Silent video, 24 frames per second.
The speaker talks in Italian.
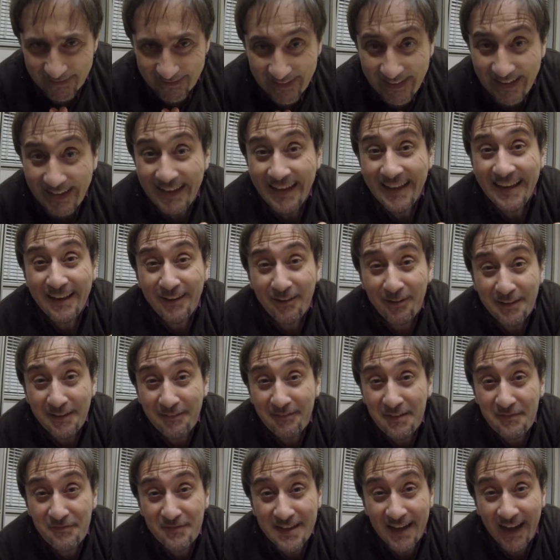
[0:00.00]
Eh, lo devi
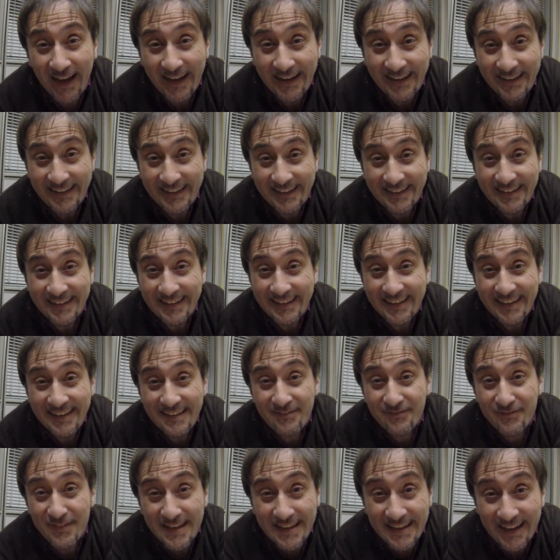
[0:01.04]
inviare,
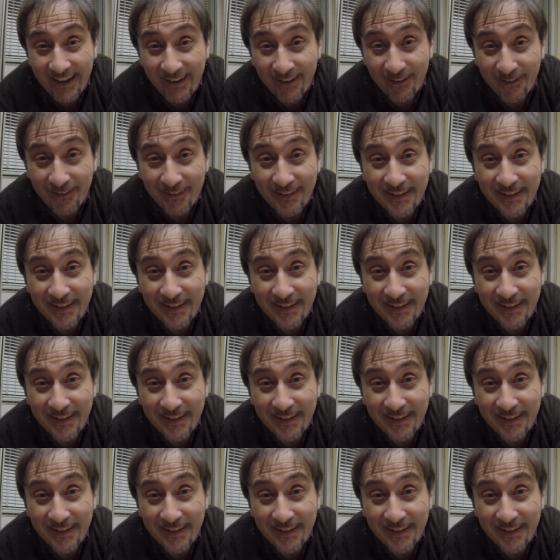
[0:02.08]
invialo.